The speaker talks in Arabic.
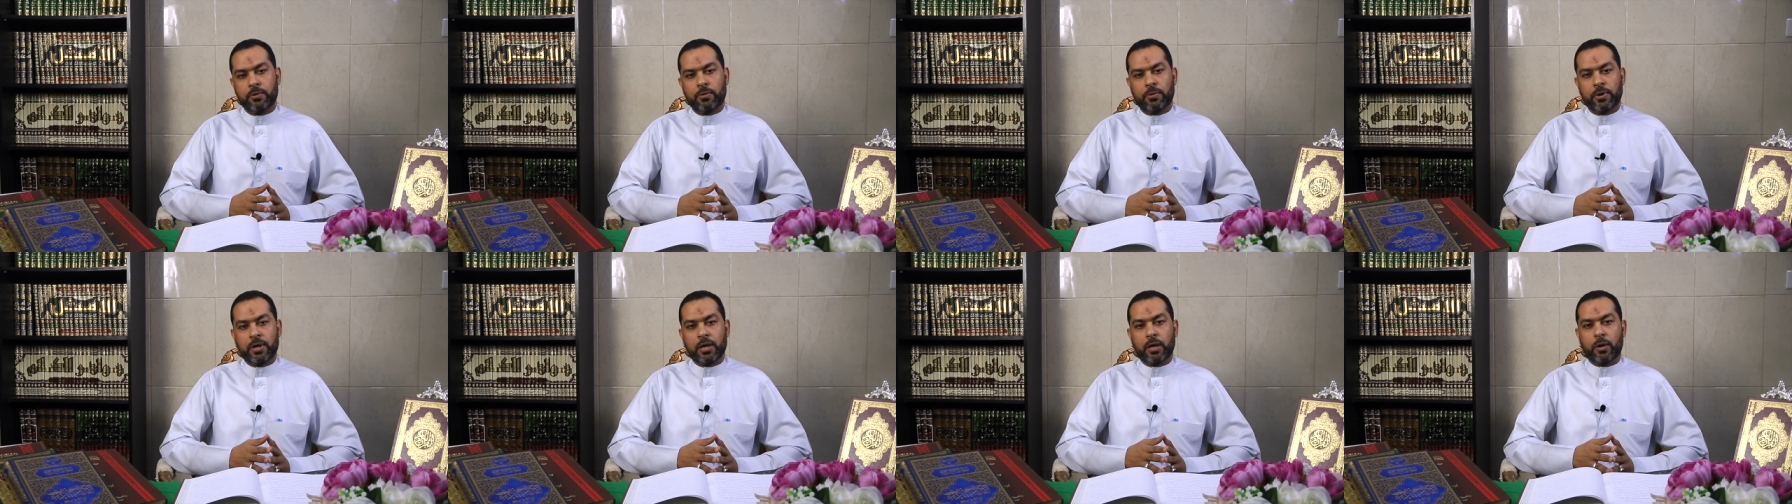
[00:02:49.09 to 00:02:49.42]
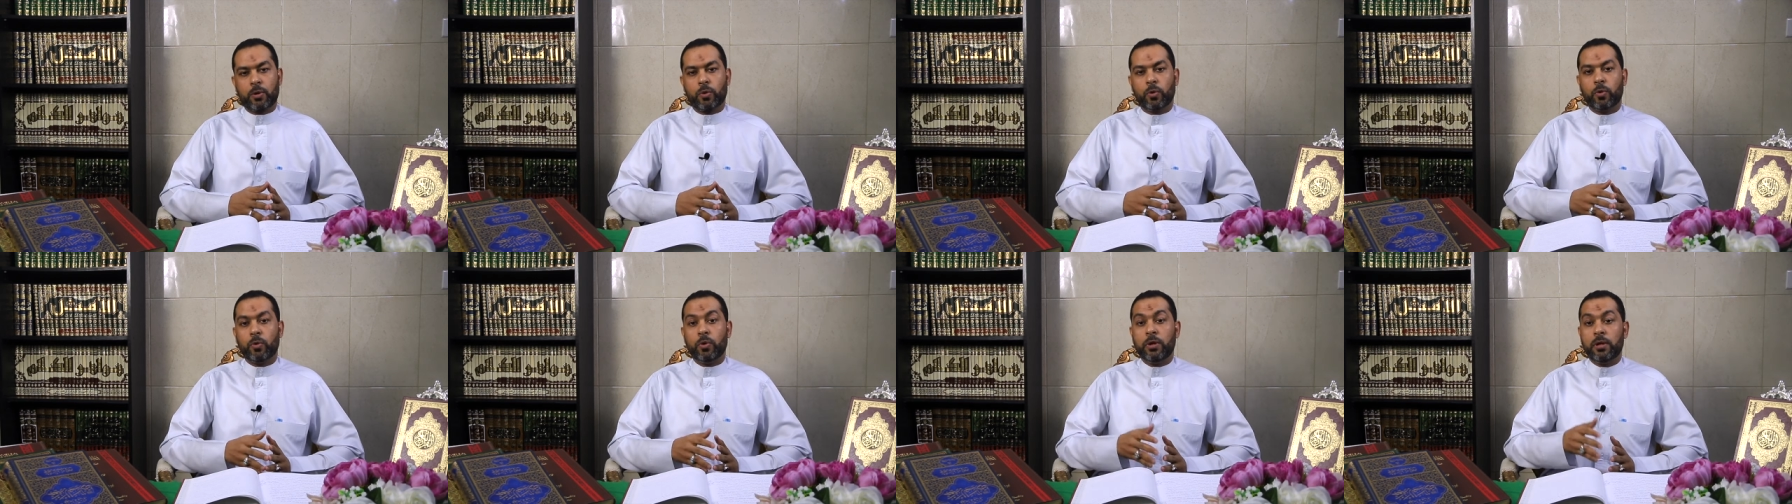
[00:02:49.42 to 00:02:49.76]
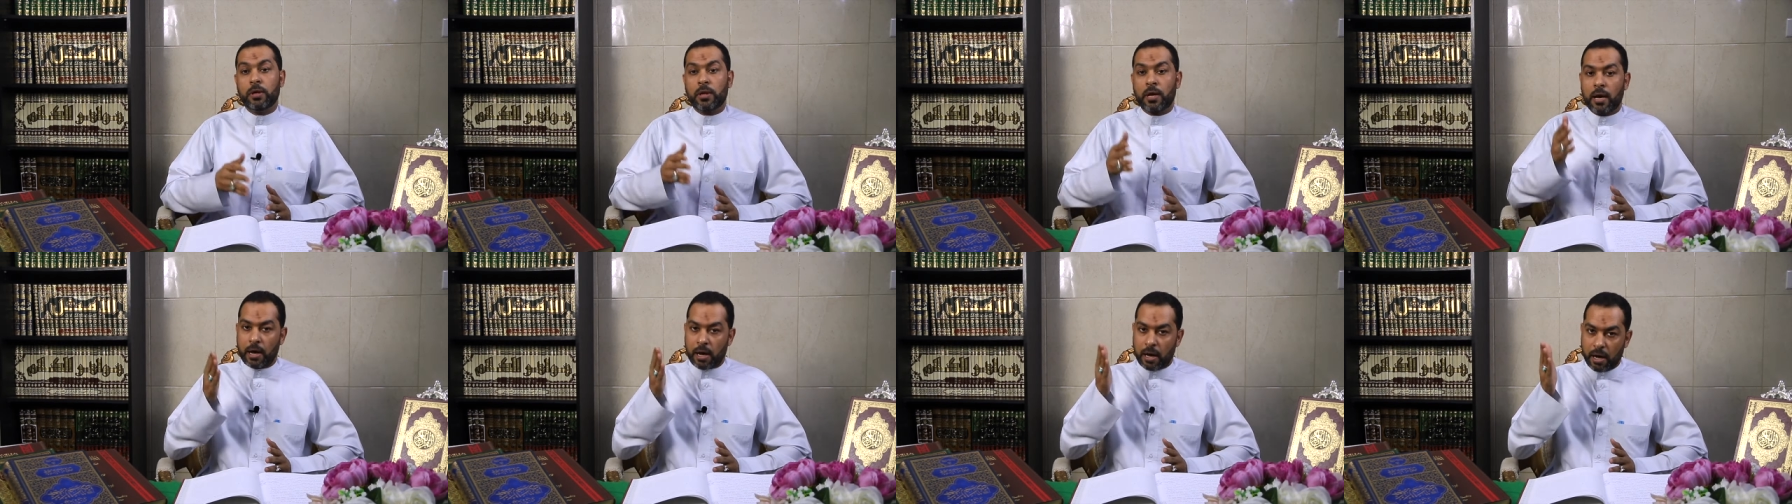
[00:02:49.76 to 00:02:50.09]
ويقول
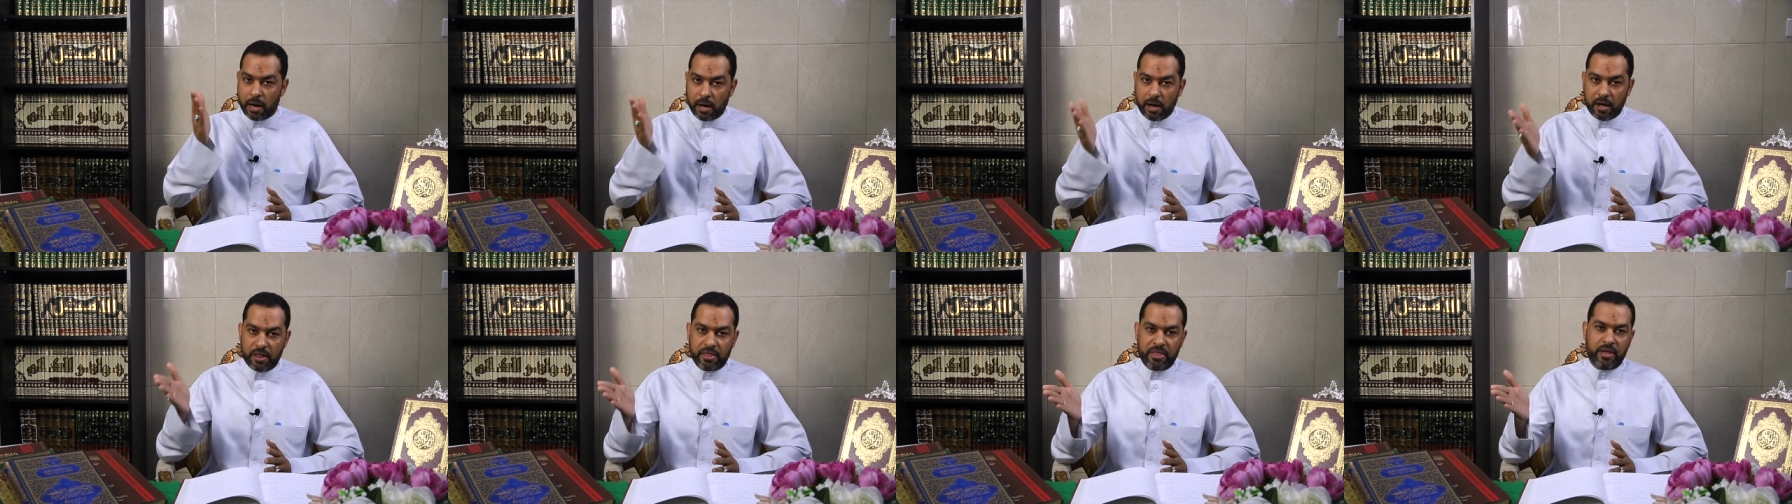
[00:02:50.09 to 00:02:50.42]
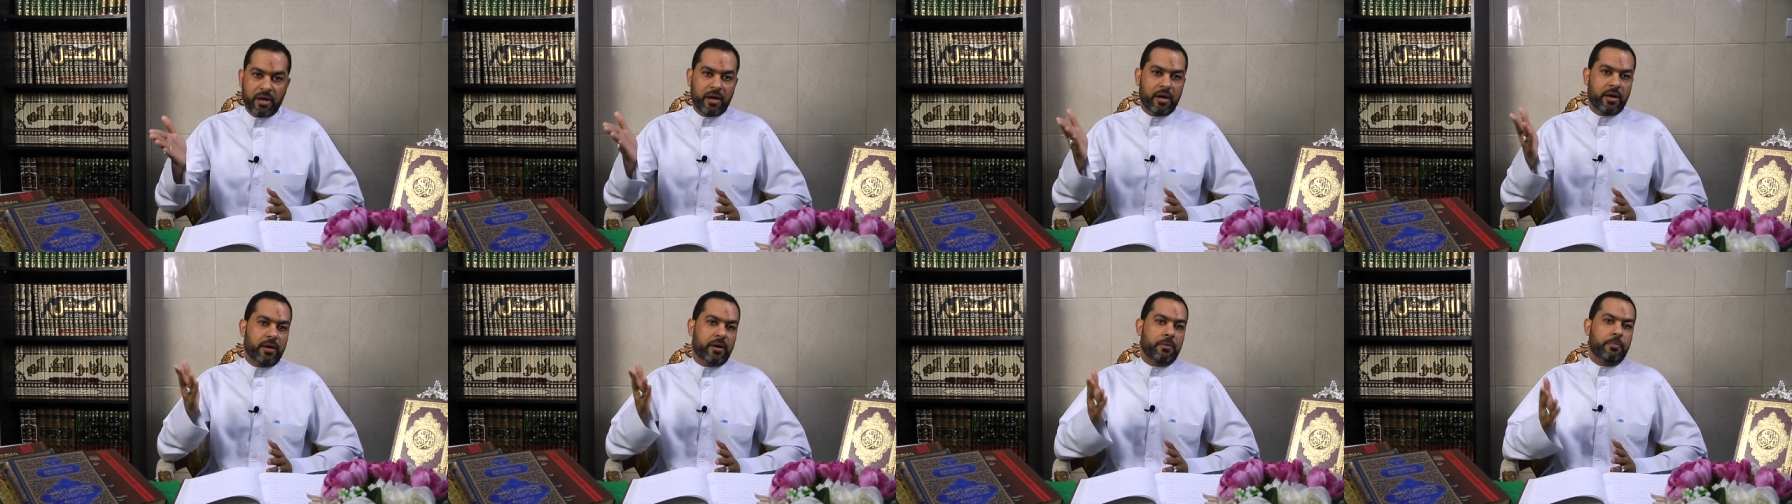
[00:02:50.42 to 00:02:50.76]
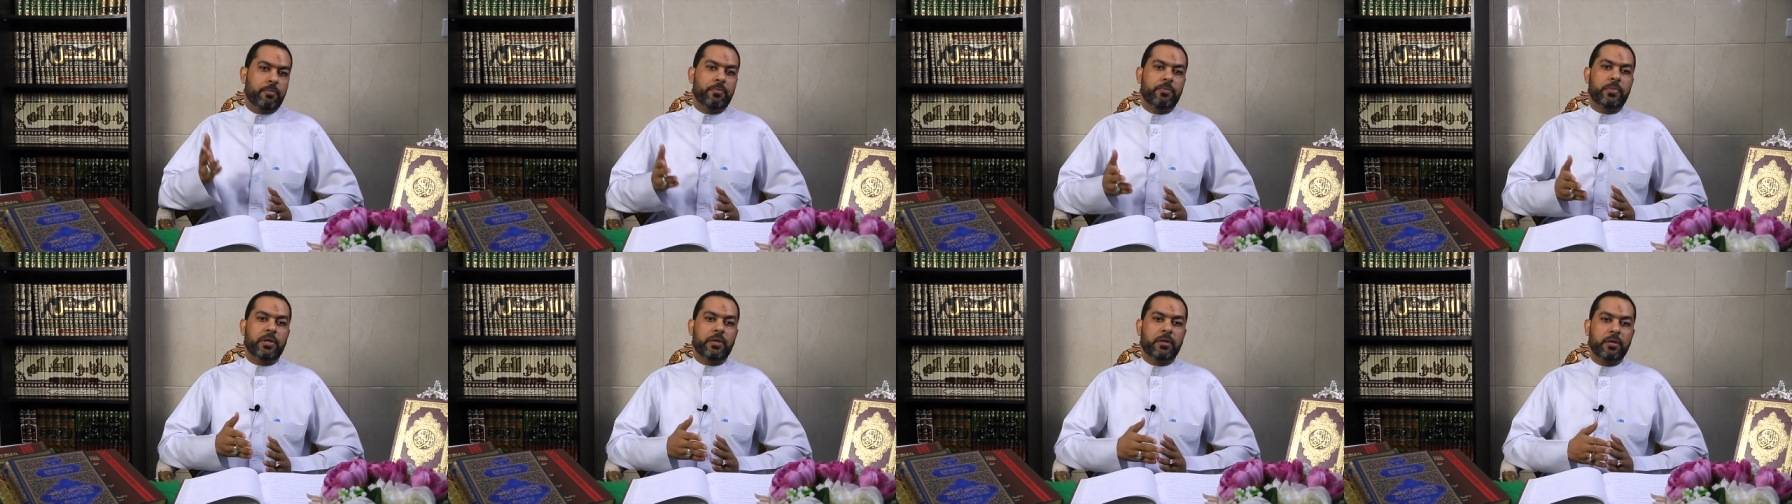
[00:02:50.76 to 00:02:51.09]
هذا
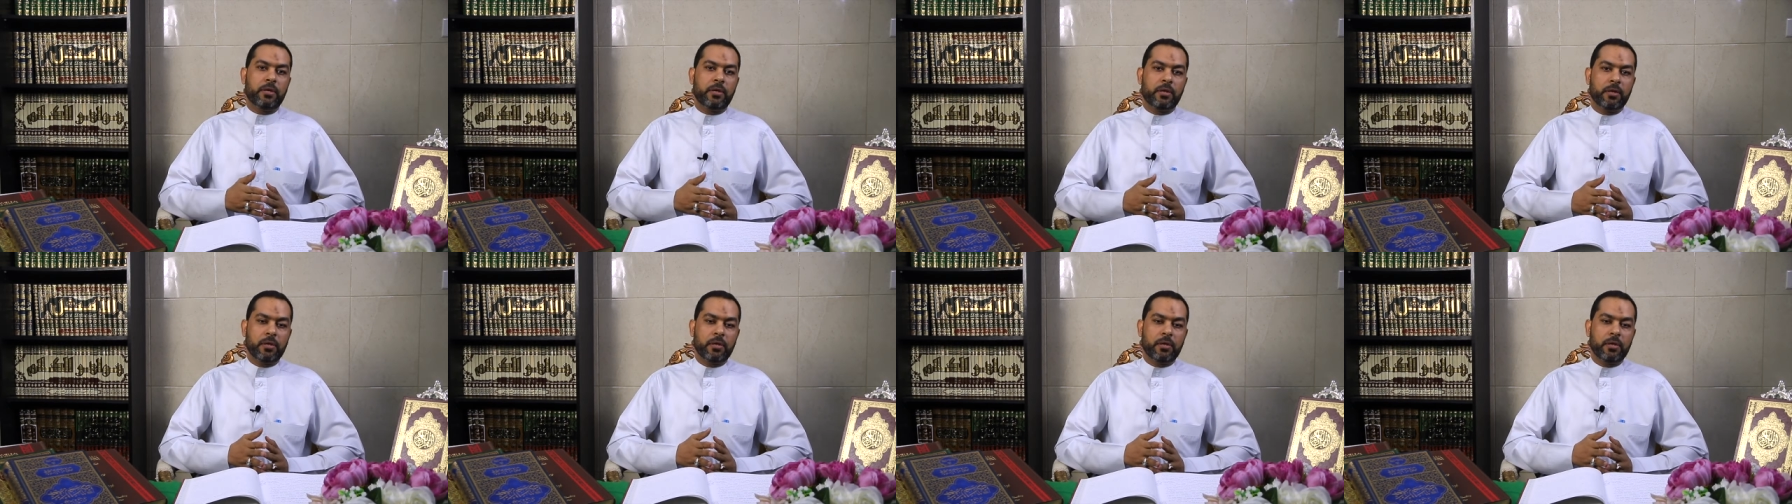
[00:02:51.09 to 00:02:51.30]
ربي